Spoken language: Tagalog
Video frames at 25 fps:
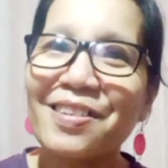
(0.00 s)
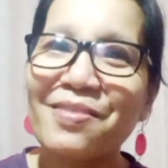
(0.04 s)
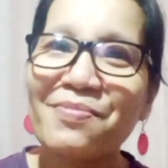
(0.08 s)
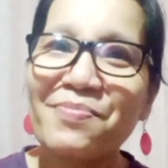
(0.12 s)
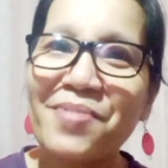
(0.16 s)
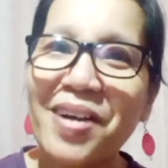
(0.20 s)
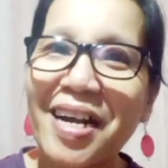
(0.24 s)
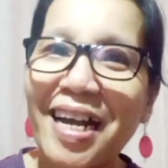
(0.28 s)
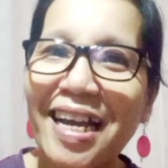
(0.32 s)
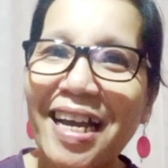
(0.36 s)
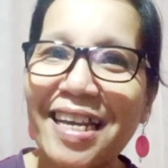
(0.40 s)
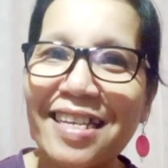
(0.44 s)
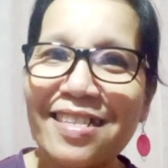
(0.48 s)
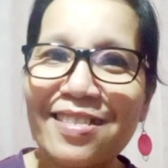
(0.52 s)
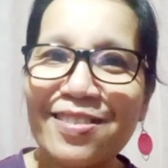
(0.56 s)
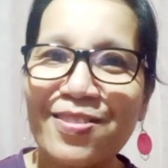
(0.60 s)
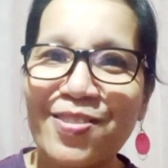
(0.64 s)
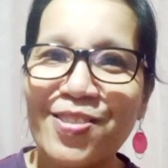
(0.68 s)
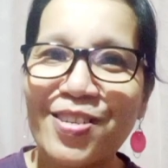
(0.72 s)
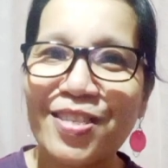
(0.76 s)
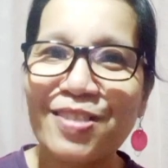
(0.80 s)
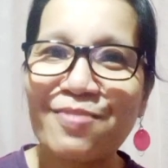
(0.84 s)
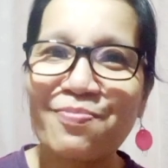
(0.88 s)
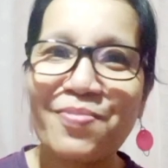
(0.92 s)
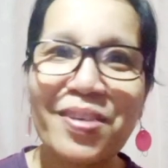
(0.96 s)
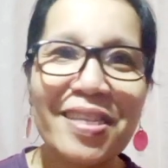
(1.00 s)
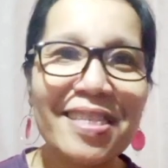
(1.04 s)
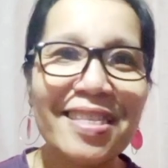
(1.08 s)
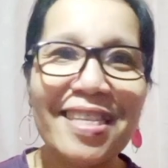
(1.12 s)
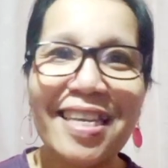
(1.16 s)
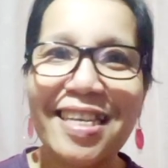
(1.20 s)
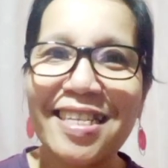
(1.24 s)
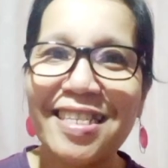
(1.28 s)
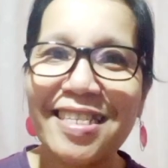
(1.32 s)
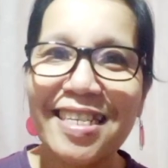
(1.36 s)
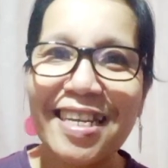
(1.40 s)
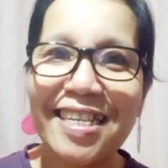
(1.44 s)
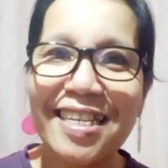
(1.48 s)
ng mga endorsement.
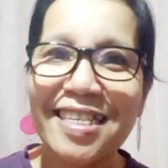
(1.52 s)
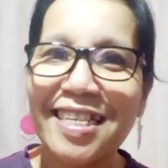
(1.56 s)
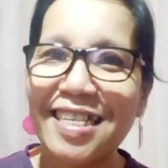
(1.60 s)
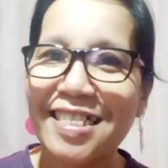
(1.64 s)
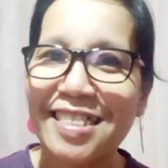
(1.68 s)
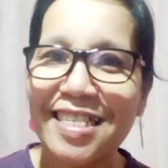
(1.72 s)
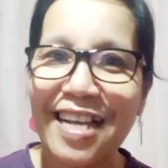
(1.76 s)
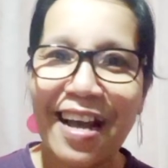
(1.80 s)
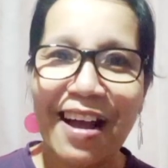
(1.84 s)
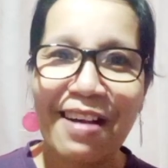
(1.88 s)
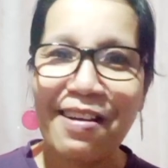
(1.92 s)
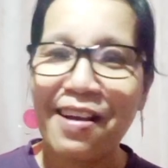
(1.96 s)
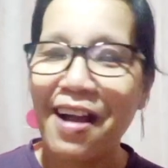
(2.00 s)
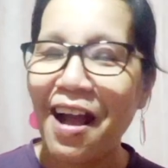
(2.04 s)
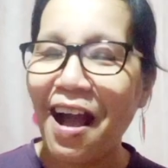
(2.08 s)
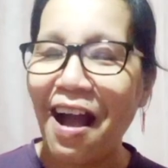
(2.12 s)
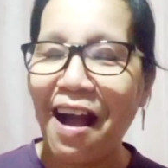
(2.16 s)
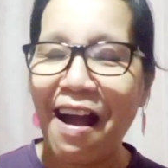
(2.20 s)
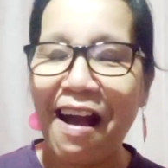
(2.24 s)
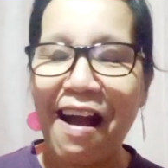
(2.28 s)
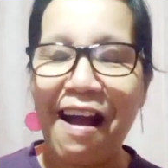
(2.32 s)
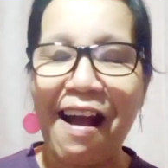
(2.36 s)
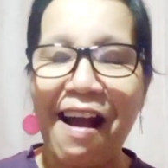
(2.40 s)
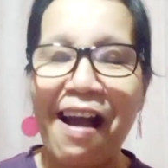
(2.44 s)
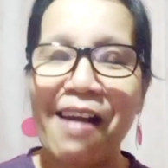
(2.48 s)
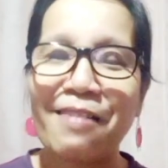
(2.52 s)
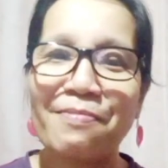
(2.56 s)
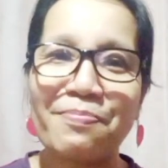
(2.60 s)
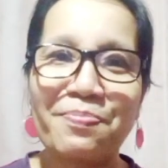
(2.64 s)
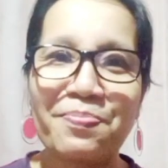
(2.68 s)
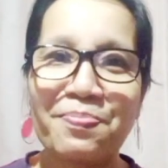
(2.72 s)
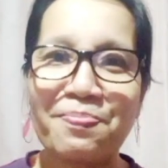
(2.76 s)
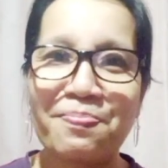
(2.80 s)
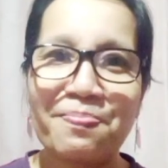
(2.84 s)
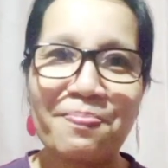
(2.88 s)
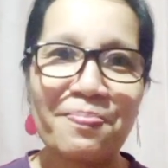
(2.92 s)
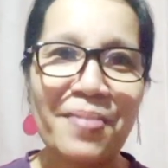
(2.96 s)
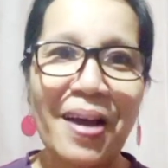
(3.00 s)
Hindi na siya ang
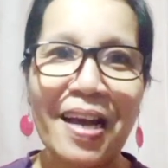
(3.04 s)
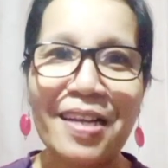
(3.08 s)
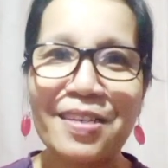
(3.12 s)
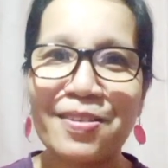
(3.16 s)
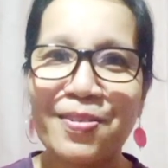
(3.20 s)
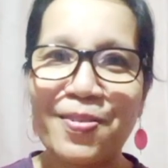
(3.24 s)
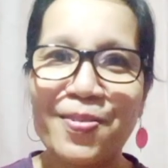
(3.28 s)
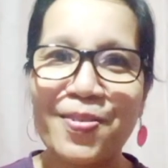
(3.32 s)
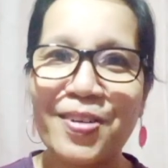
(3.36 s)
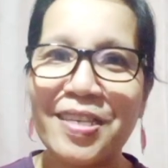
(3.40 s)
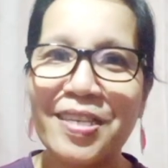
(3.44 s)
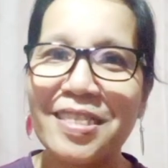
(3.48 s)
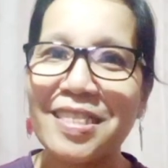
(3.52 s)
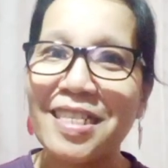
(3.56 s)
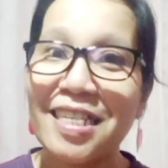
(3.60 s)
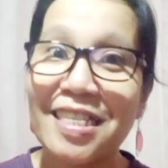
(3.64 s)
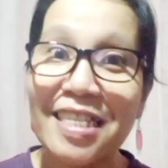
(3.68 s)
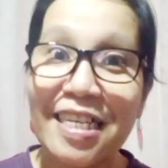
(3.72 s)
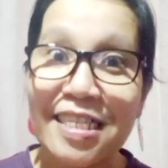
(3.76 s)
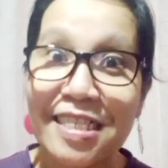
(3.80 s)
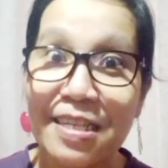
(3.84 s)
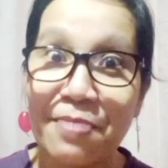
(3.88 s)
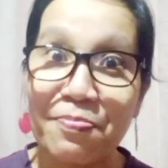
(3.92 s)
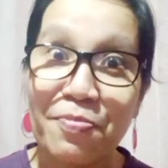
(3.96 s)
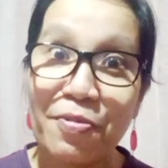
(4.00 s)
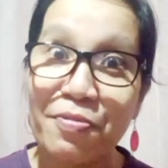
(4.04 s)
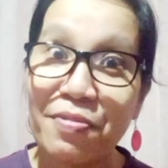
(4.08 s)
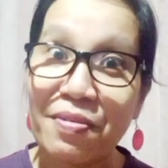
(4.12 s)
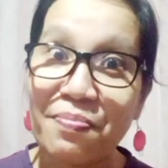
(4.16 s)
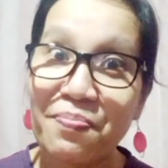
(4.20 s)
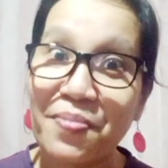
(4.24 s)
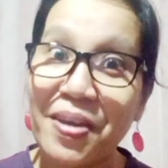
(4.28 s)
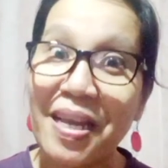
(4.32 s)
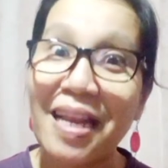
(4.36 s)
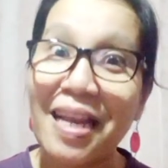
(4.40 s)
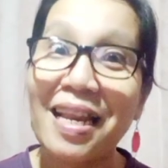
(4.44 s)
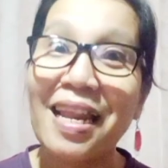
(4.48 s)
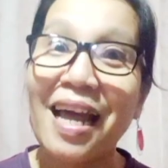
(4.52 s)
ano, hindi na siya
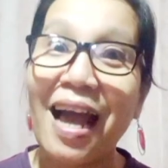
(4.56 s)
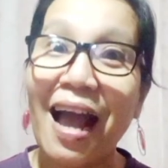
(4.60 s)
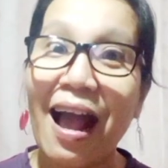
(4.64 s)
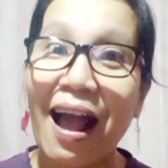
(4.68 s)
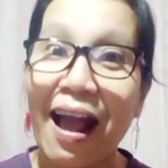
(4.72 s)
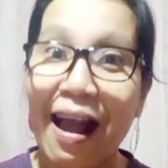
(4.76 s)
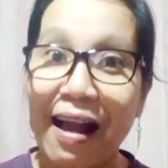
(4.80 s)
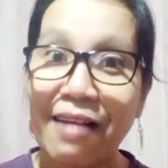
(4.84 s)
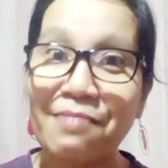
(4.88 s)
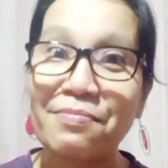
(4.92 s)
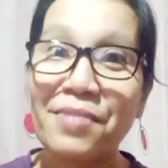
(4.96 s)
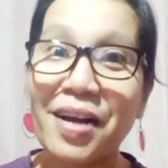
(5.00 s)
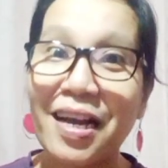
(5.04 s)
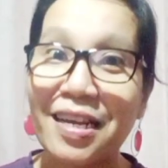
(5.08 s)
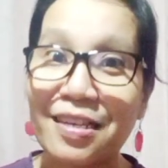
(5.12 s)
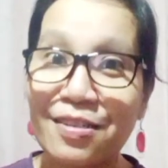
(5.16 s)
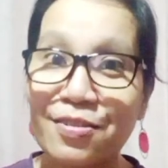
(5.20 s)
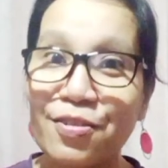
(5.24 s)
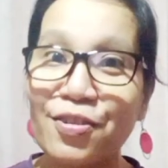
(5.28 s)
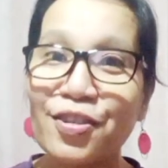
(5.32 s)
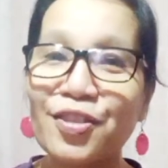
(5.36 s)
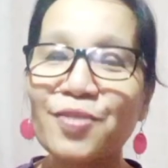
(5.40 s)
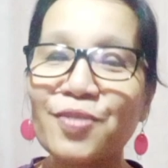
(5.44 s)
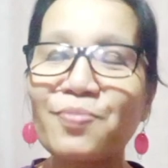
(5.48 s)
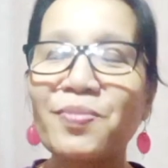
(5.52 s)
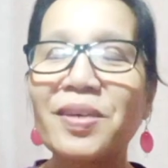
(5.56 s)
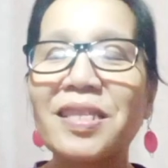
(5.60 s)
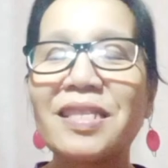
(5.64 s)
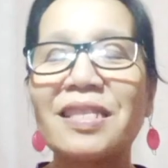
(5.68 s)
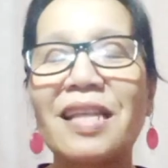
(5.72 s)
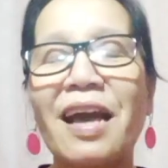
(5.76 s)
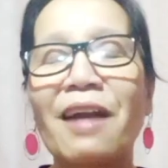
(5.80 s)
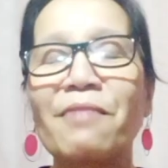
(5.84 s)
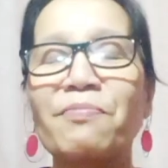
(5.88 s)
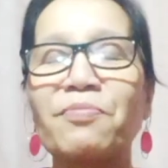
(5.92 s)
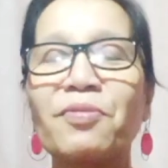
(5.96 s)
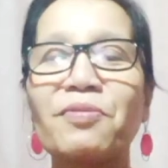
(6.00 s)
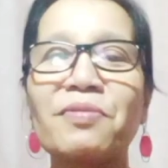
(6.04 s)
pumipila. Ang mga endorsement
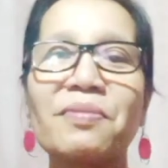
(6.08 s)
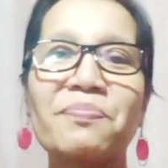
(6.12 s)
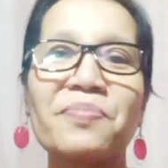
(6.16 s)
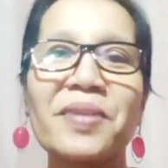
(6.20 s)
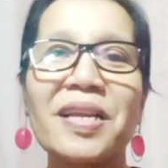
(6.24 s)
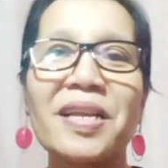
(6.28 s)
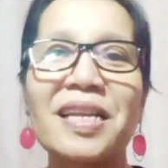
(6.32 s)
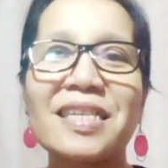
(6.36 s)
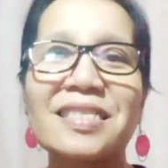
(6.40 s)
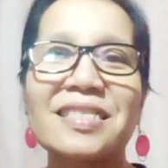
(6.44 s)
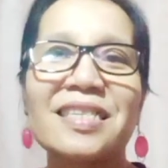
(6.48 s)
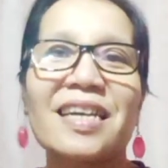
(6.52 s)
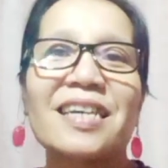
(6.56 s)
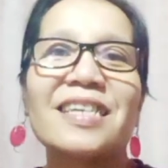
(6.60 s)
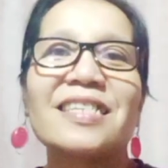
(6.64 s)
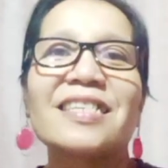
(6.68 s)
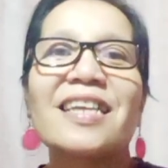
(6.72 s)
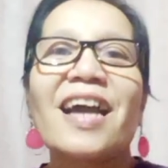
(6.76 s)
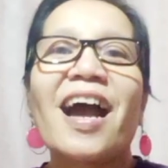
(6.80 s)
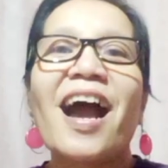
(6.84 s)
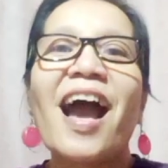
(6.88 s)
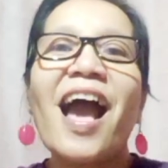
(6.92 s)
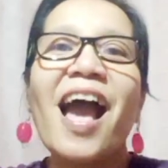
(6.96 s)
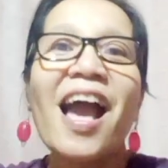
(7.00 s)
na ang pumipila sa kanya.